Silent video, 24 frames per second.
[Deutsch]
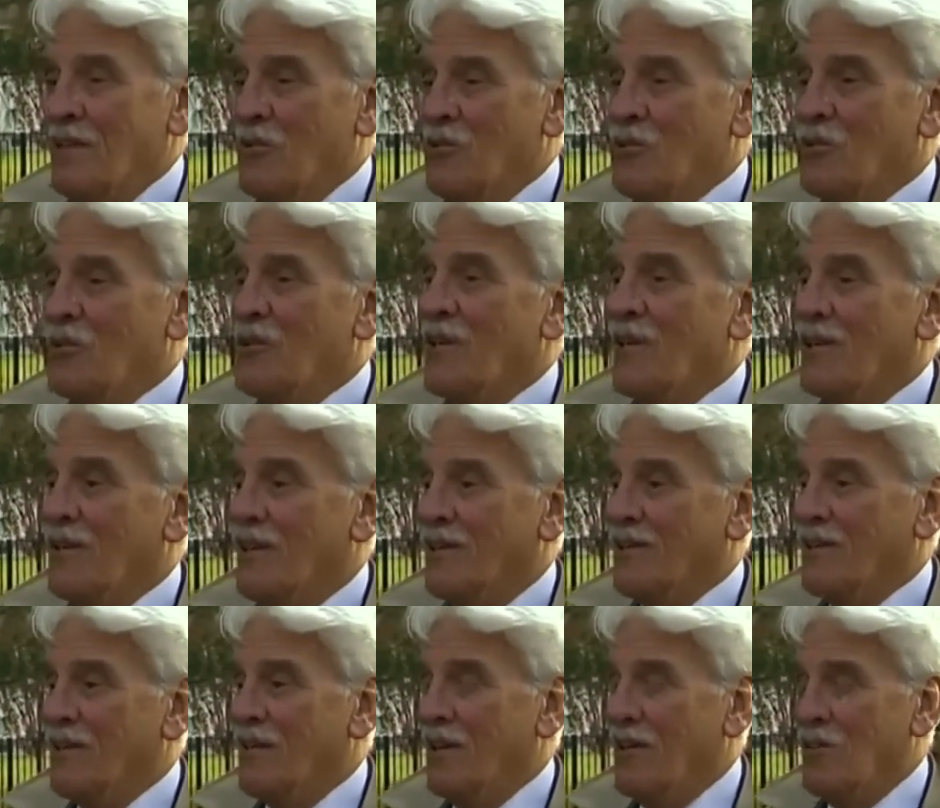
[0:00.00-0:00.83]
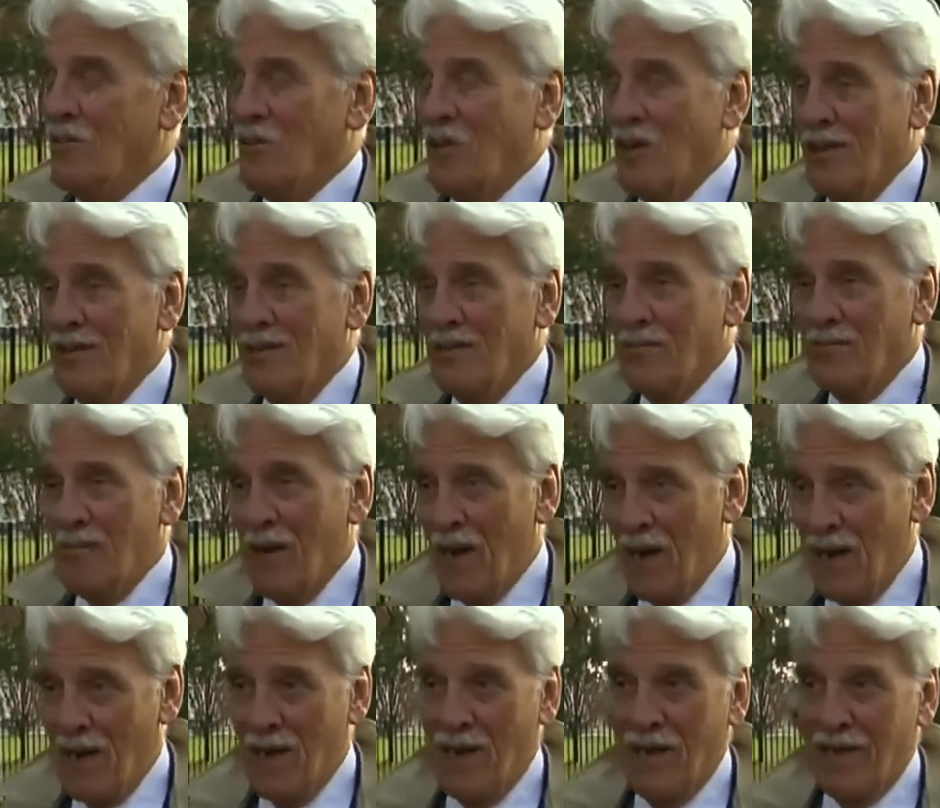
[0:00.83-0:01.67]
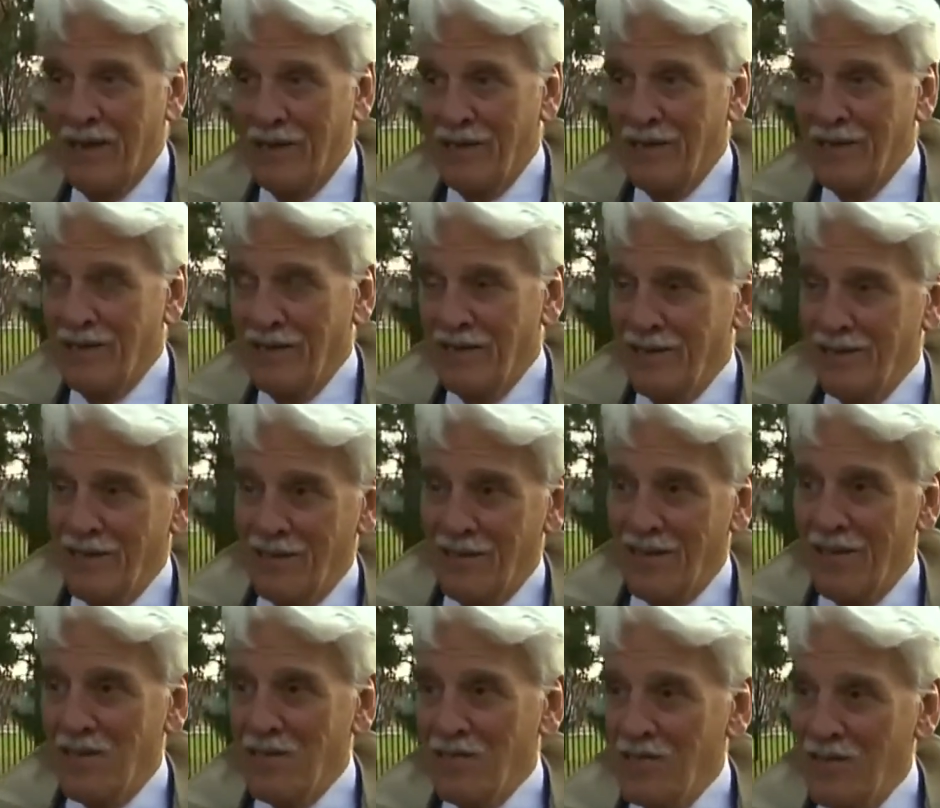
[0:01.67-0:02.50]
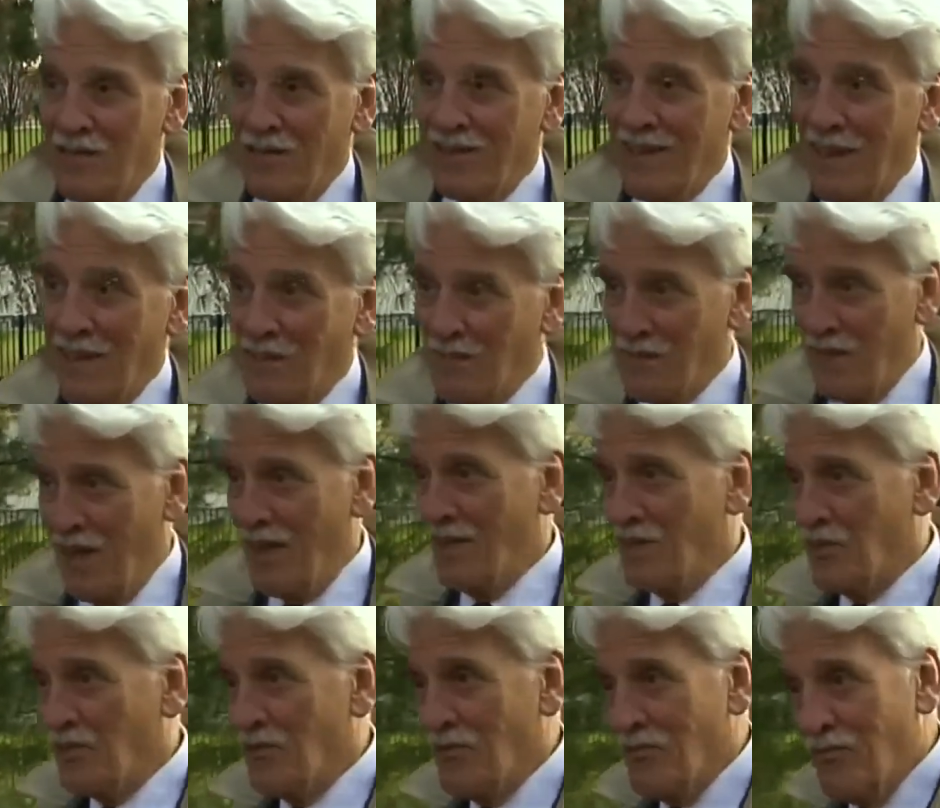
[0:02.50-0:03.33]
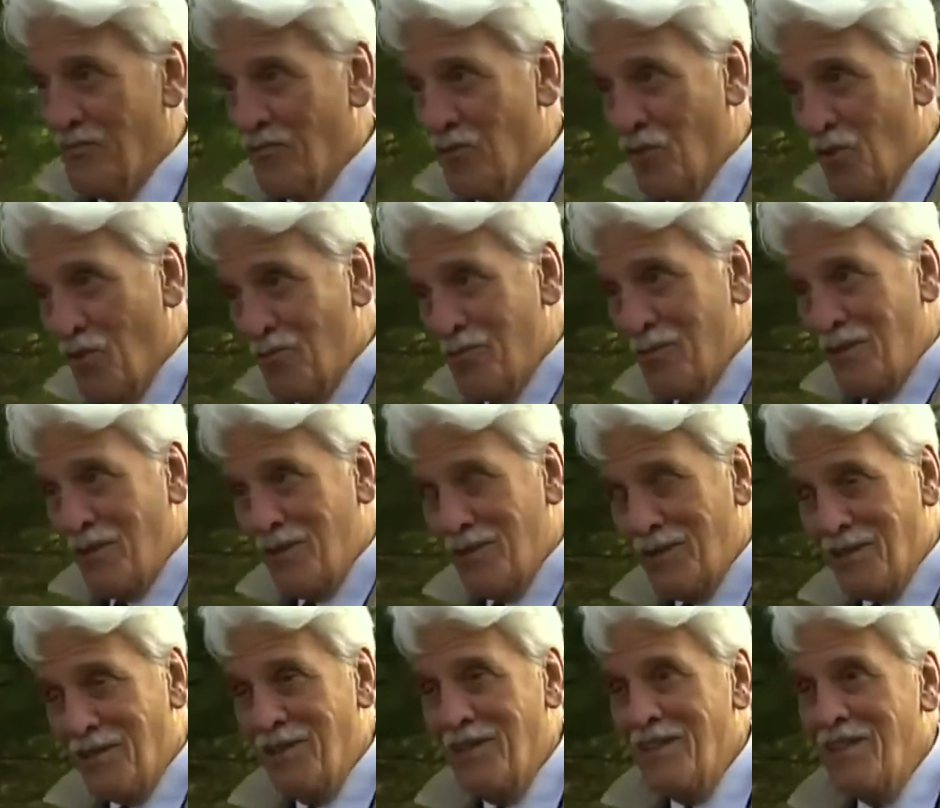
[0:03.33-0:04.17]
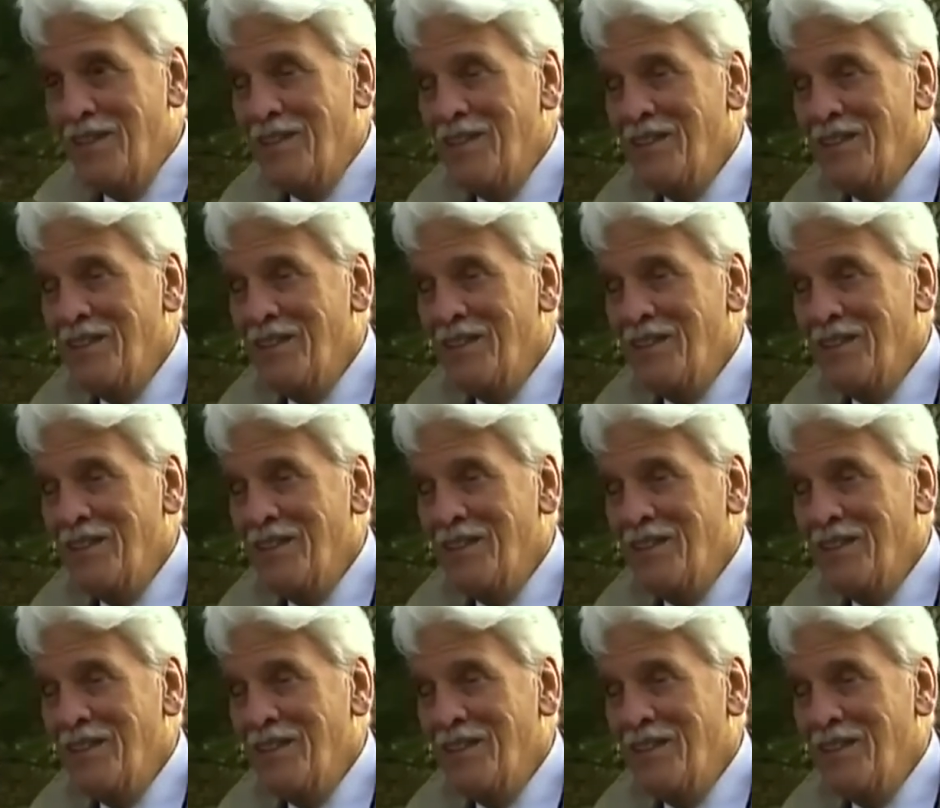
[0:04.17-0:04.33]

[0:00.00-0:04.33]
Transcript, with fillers: Und dann hat er auch eine Bar eingerichtet, ganz nach texanischem Vorbild.